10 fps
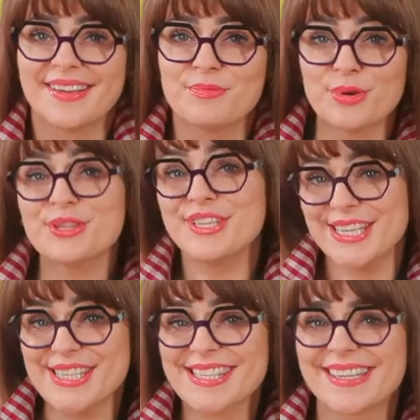młody
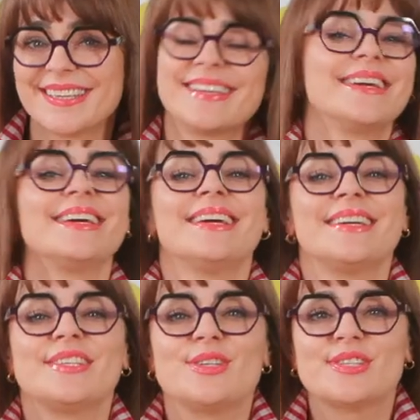dysk
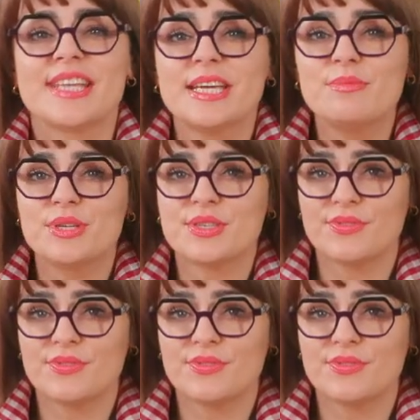zostaje przez